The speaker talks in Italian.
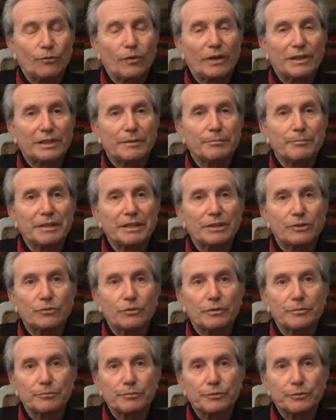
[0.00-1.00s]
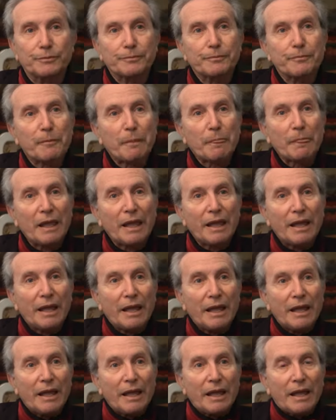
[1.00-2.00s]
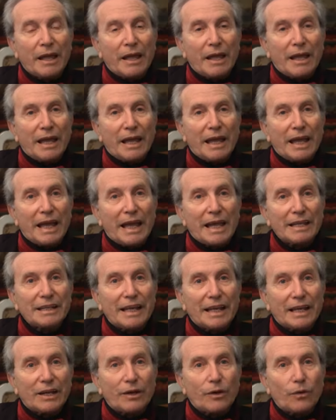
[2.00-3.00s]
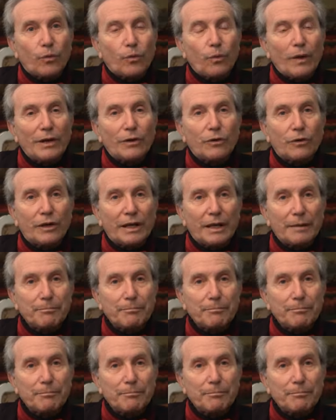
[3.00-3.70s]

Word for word: qualche merito in più ed è quello che